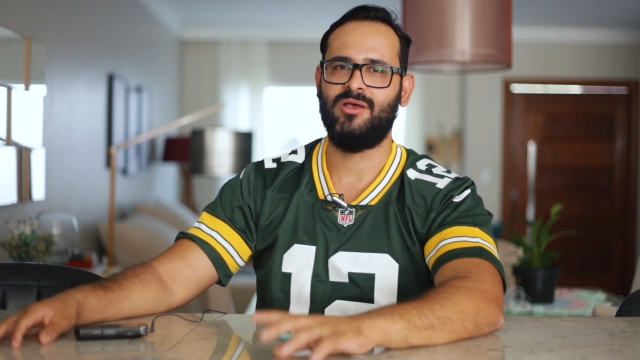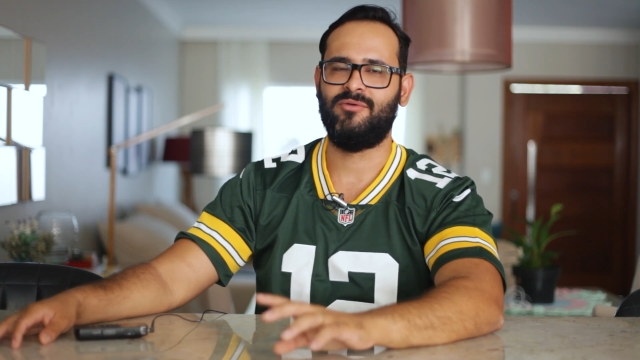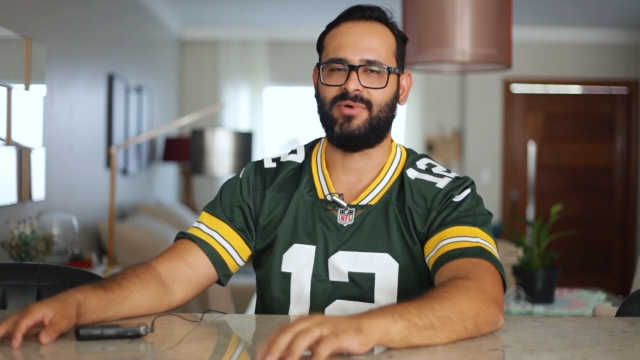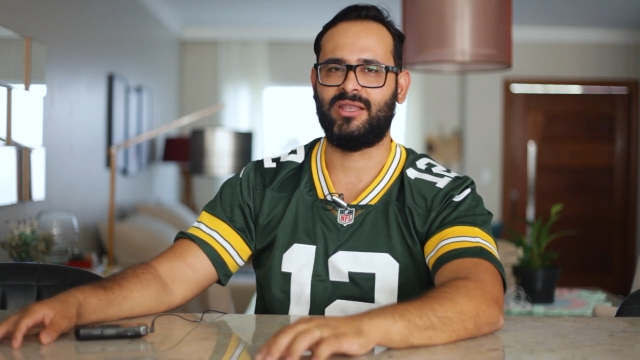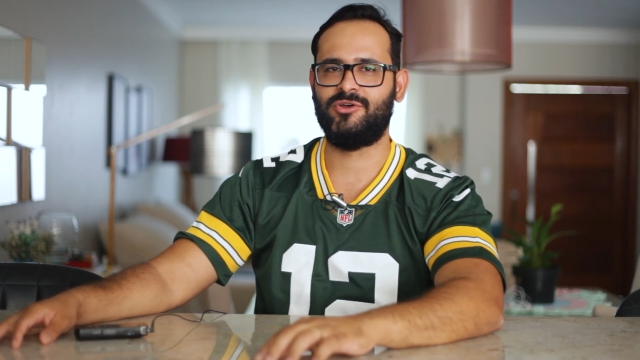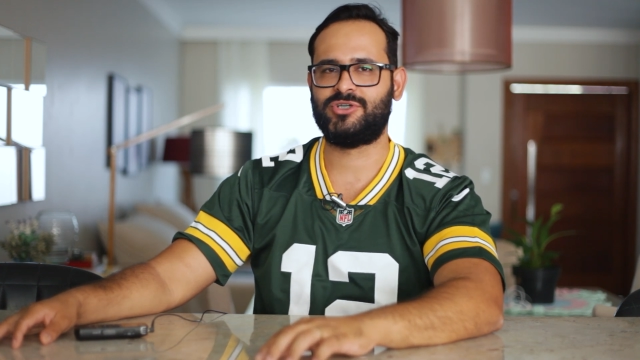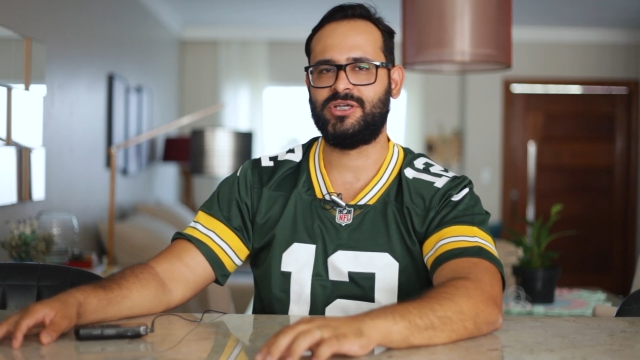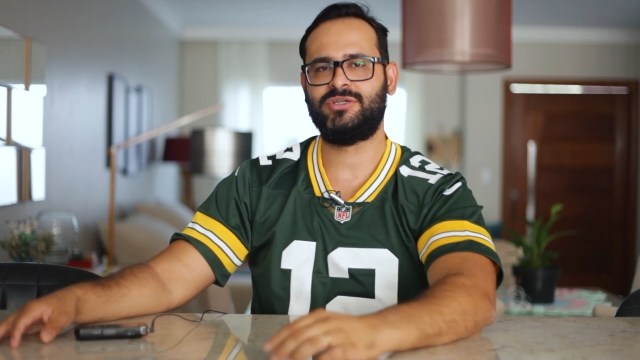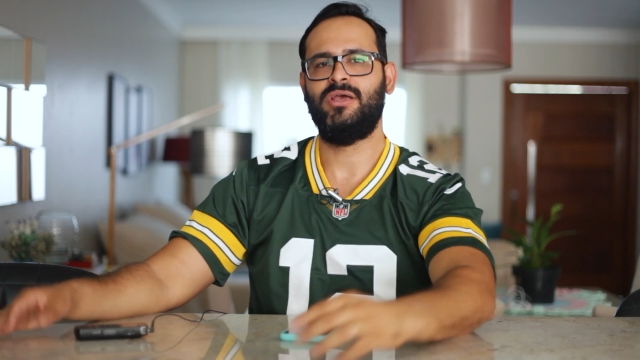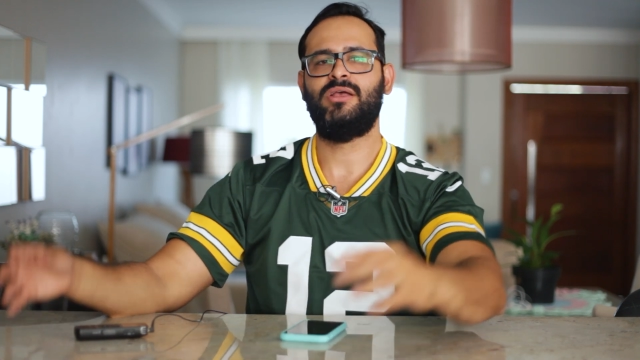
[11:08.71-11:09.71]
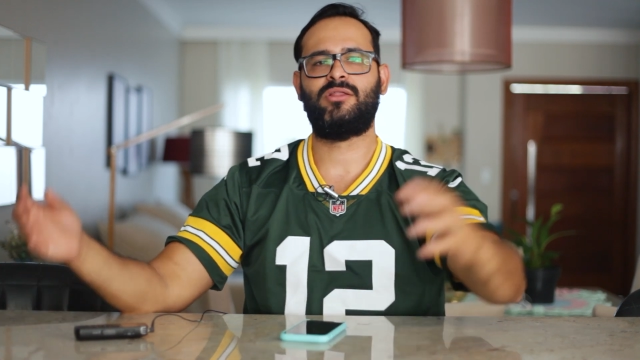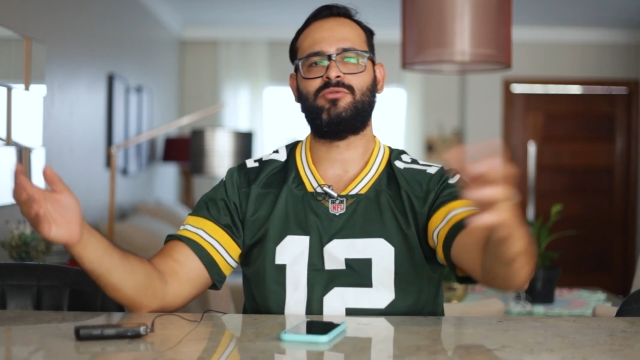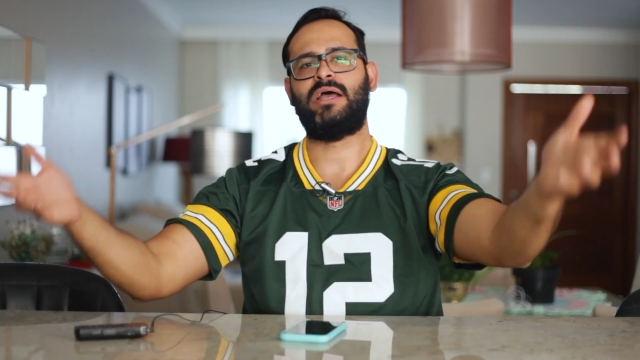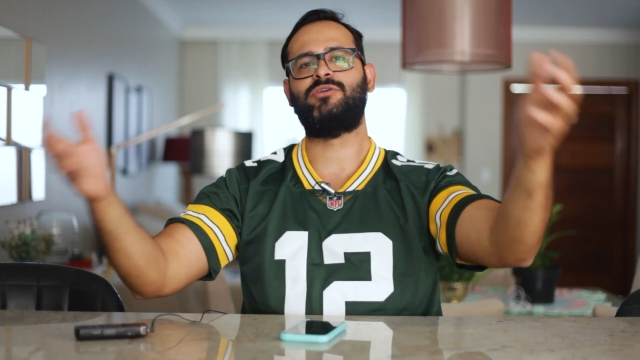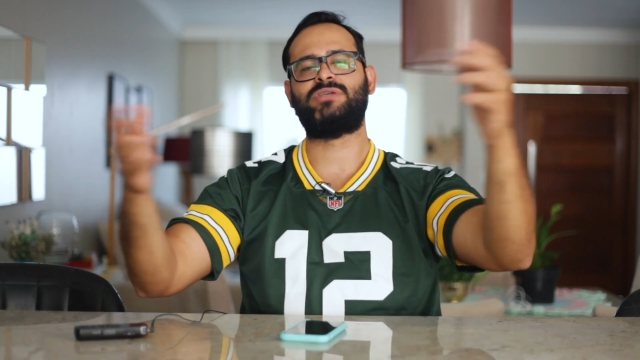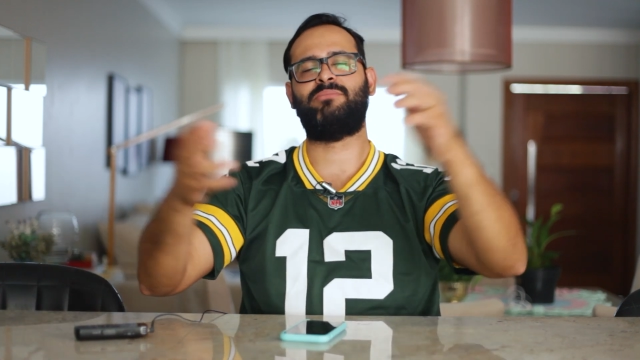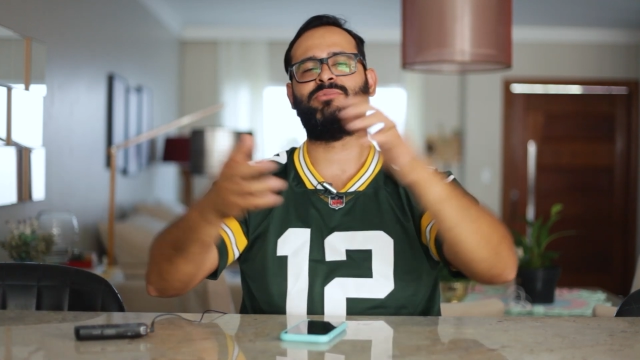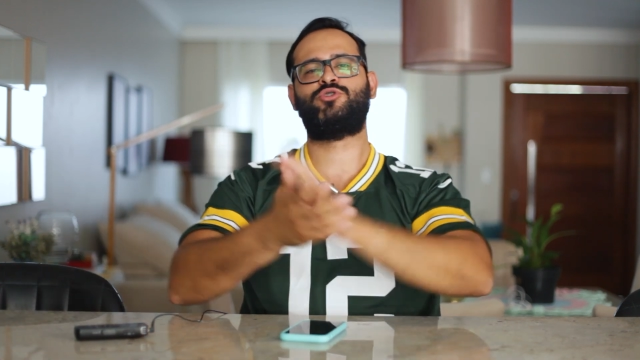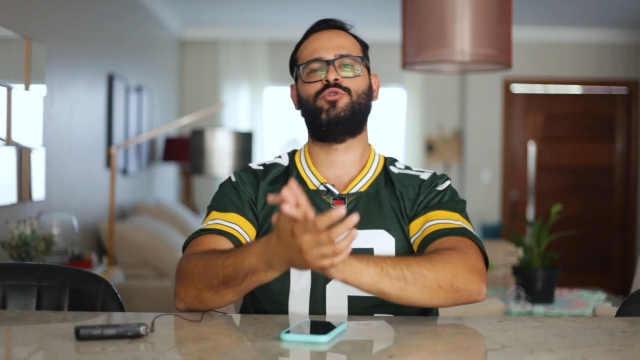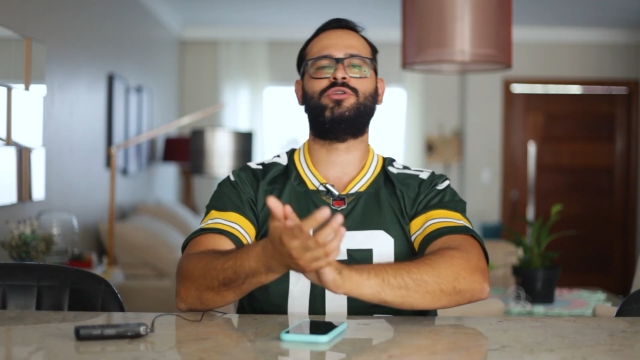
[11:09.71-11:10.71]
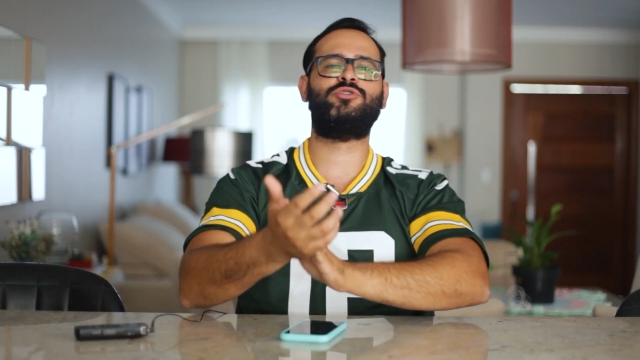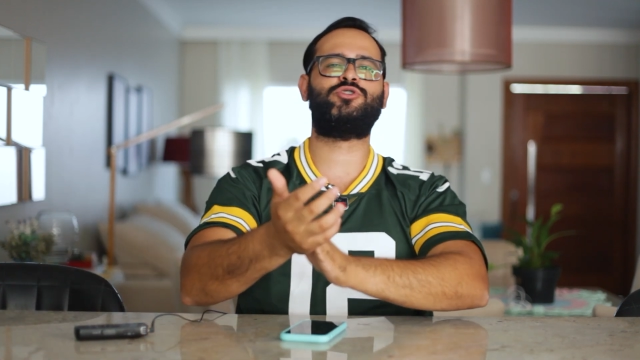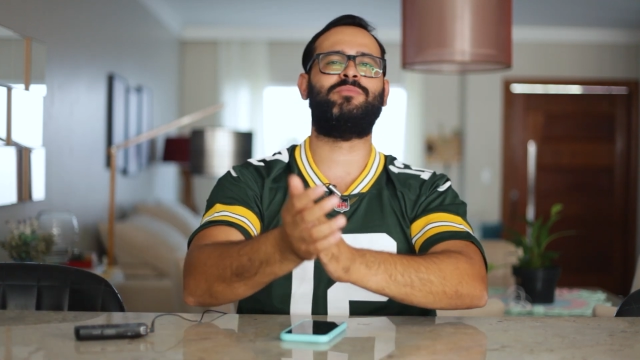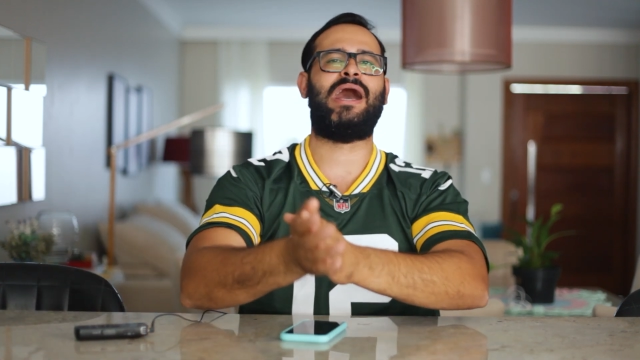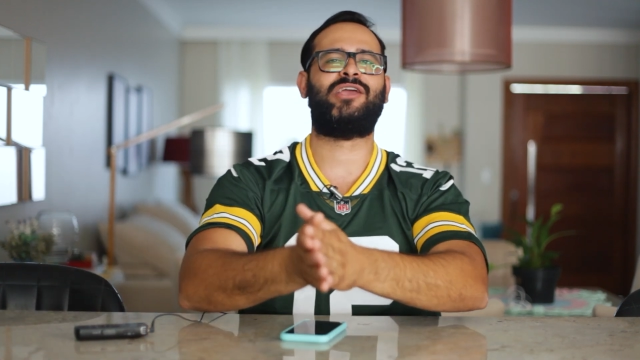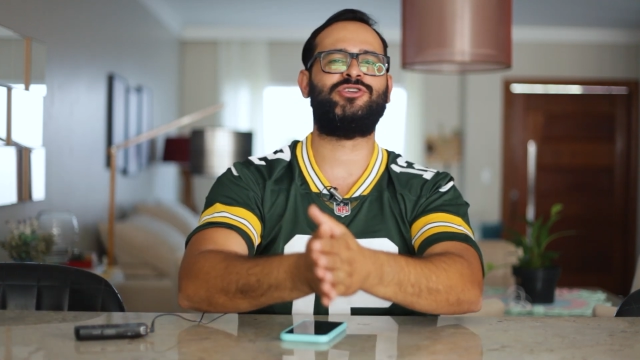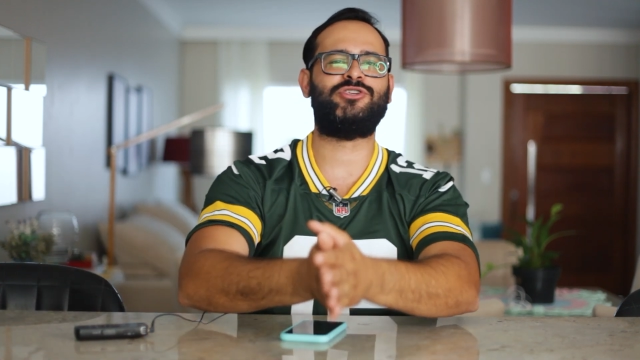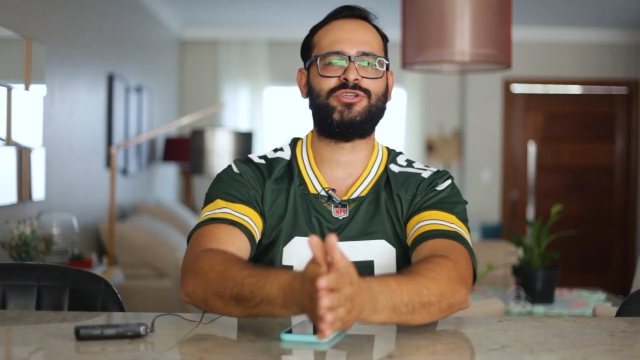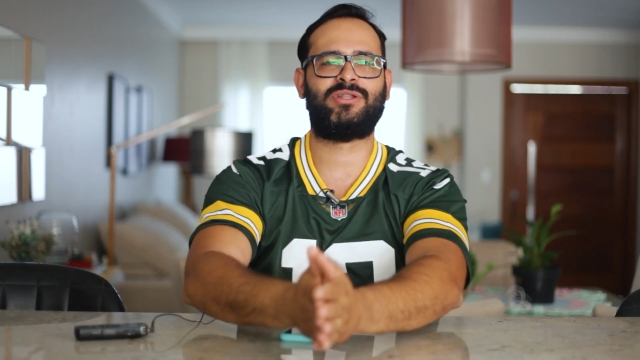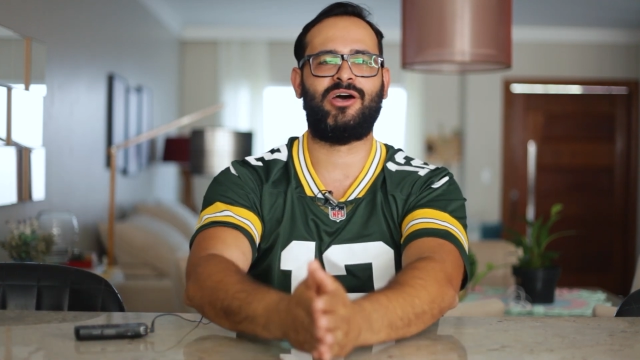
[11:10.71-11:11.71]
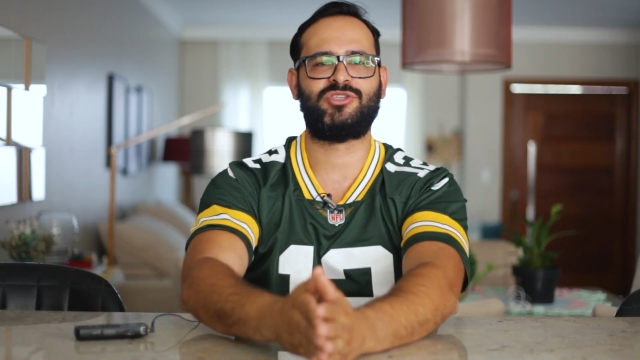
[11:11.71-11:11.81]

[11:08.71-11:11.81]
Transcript: Valeu, gente? Então tá aí os absurdos do marketing digital.